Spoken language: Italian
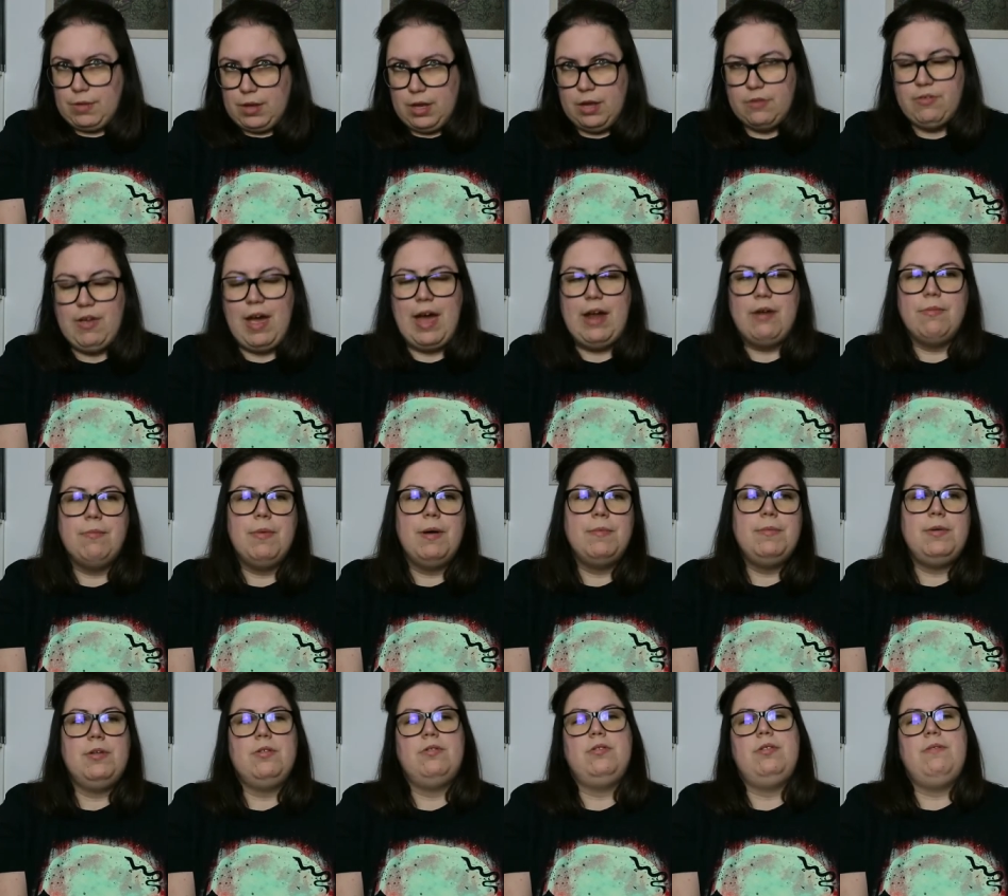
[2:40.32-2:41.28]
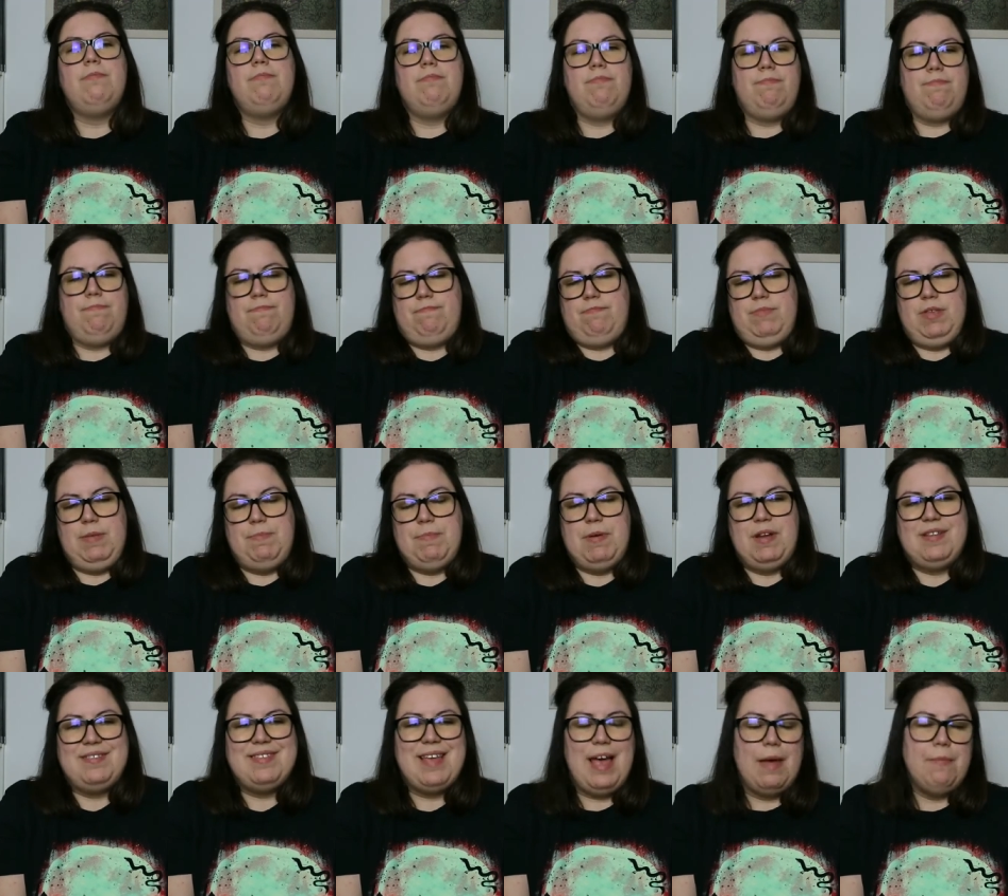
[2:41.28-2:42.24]
cioè era un bambino di, di
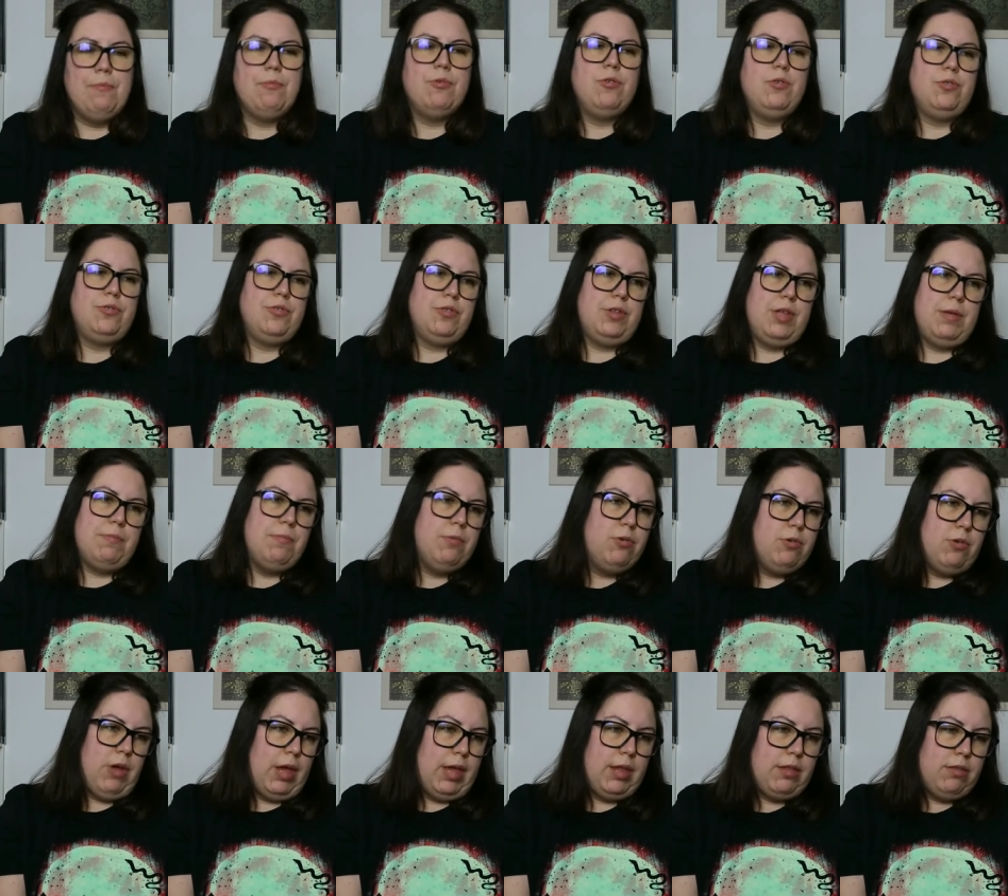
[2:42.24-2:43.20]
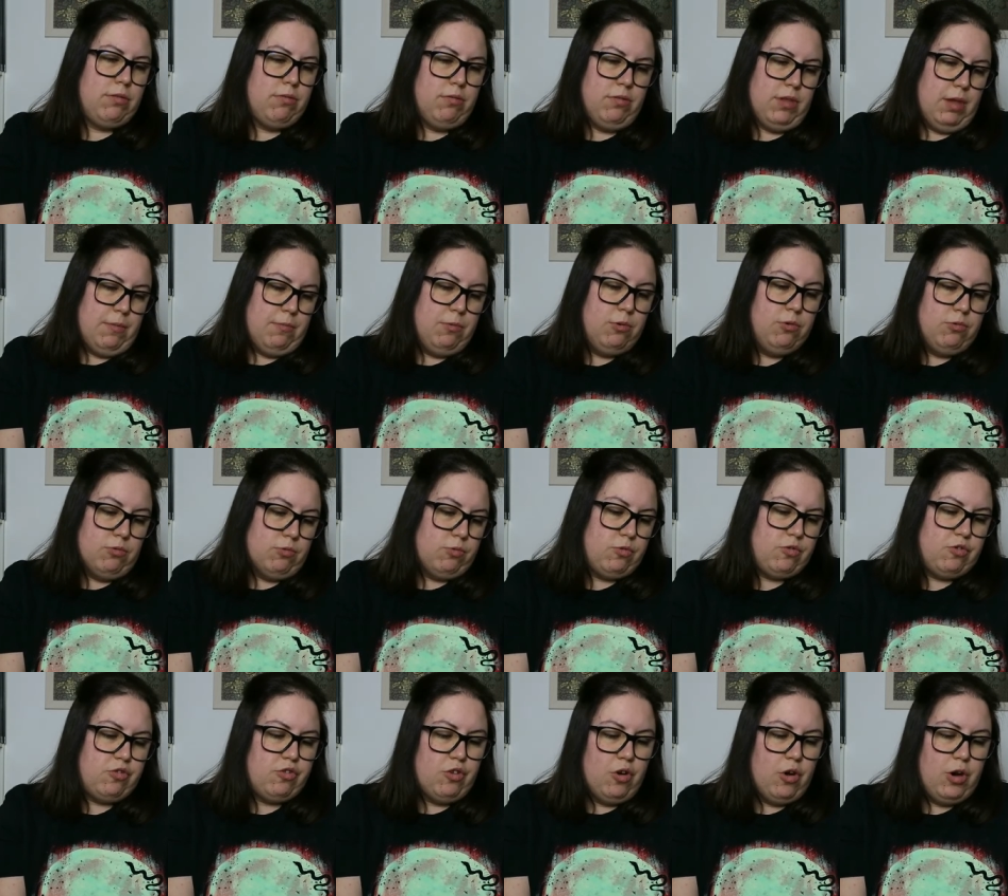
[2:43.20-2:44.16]
per sé molto debole,
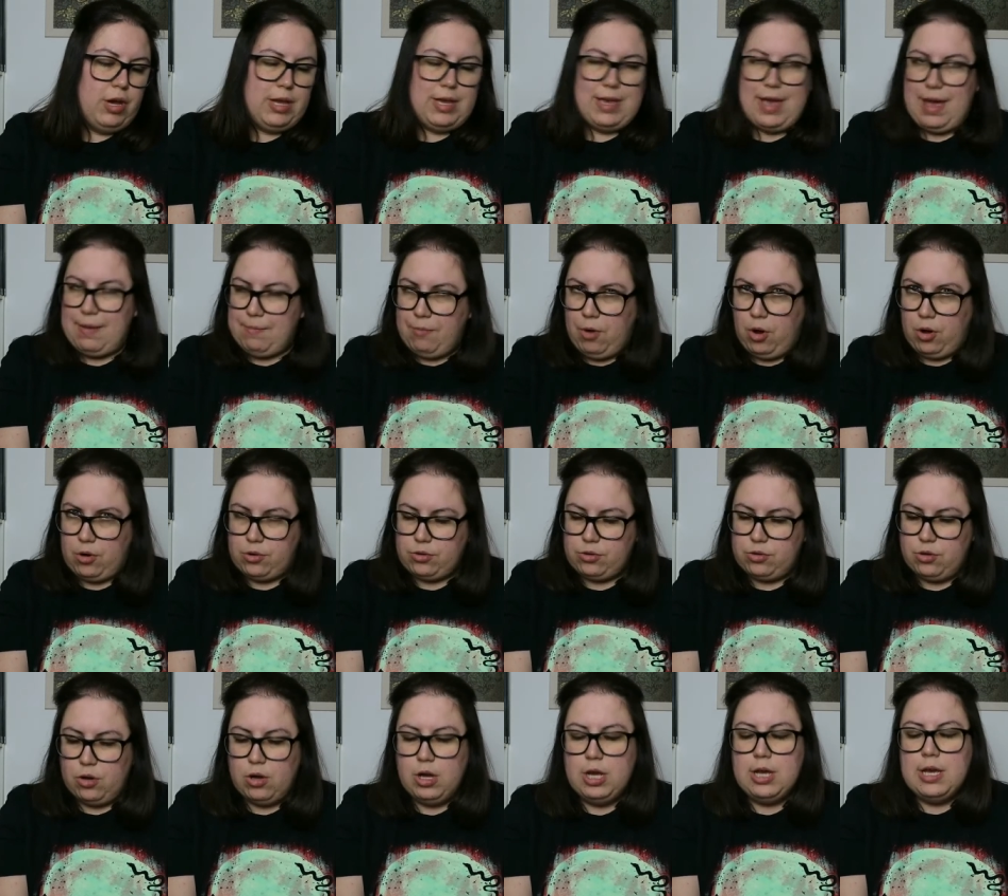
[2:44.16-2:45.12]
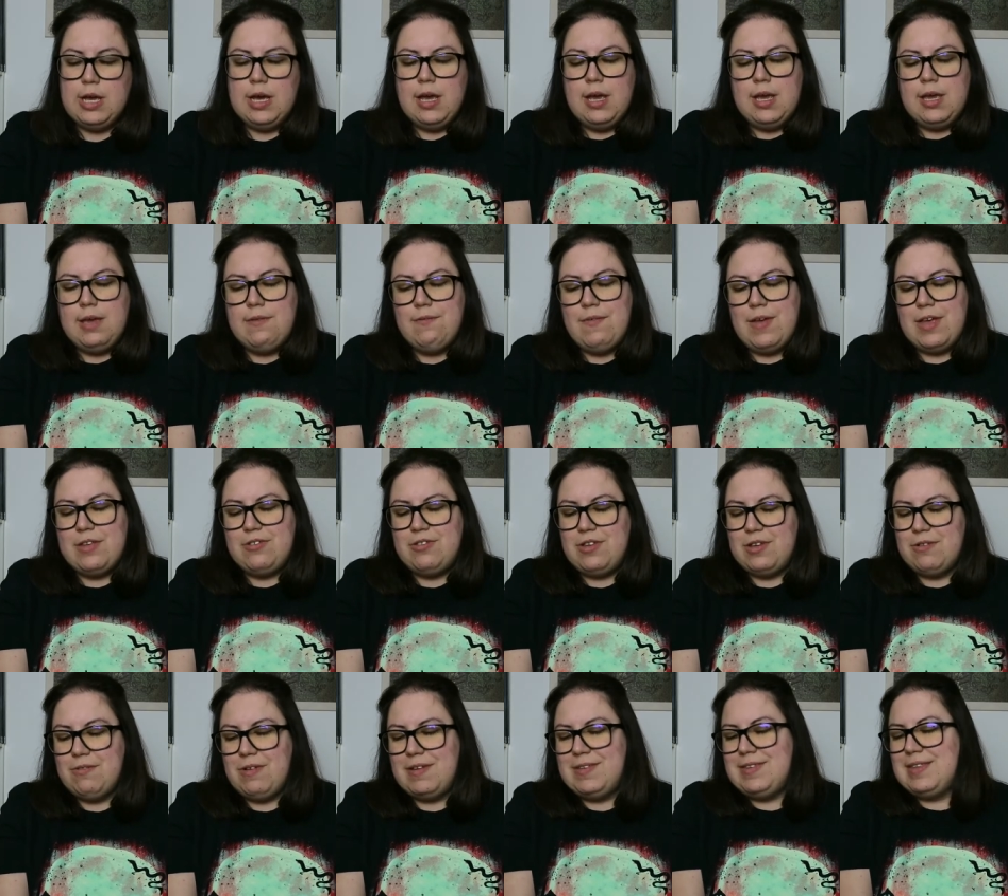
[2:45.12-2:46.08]
deboluccio e è morto. Invece
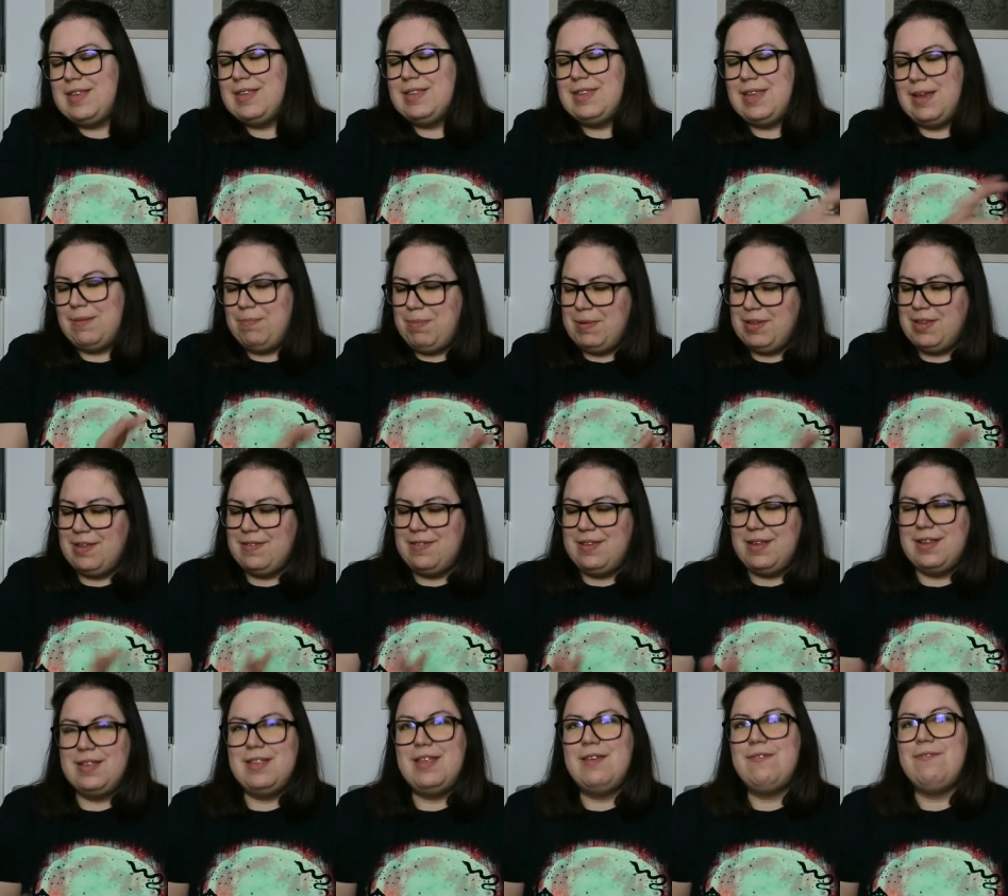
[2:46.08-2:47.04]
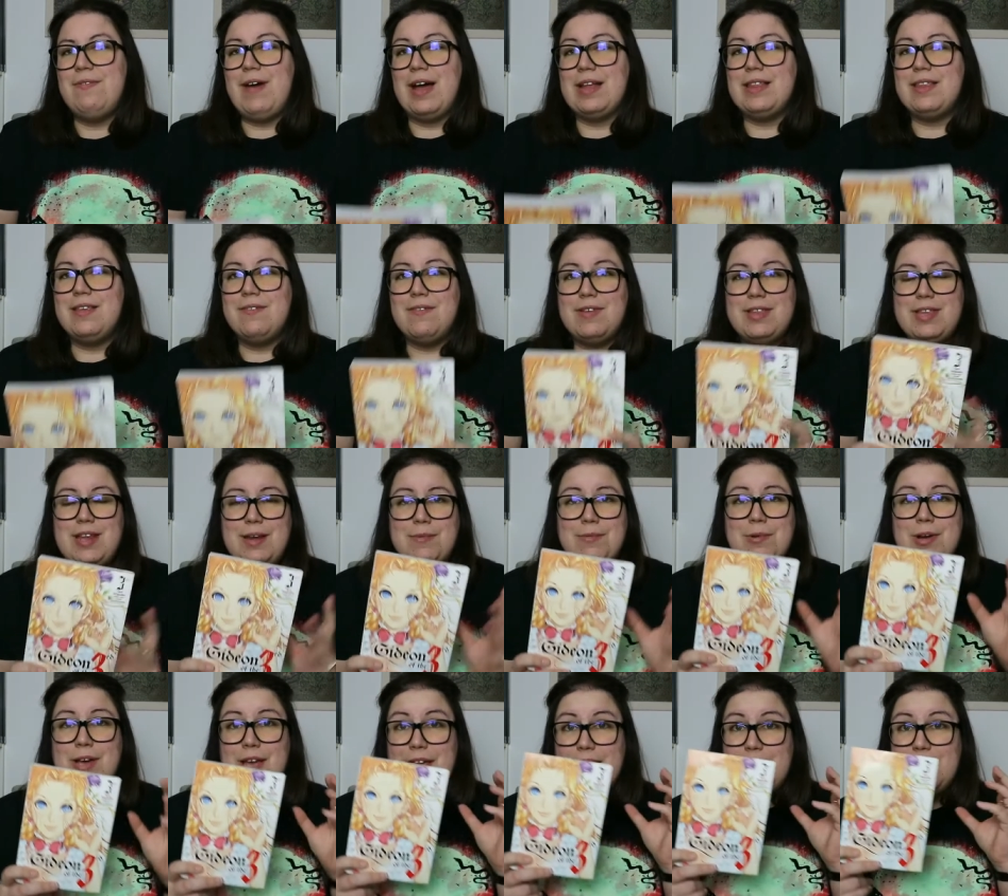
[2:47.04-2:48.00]
in questa interpretazione dei fatti
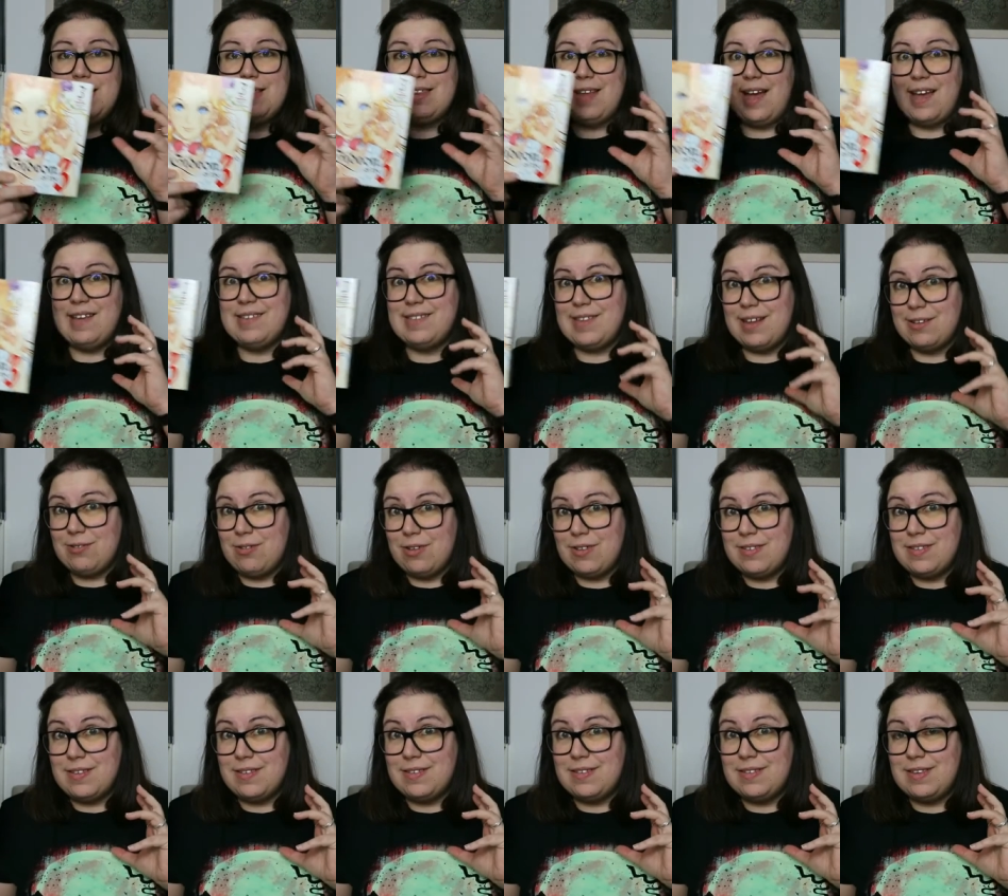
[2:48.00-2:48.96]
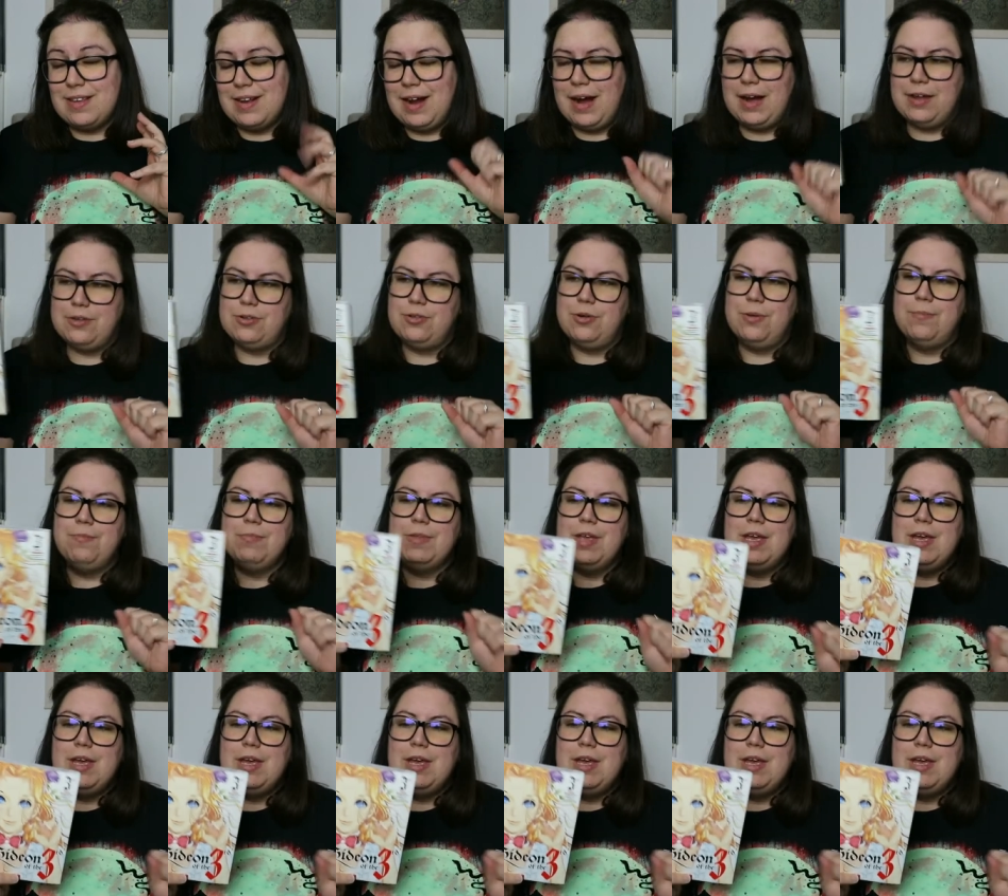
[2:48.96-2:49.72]
vedremo che in realtà è stato assassinato.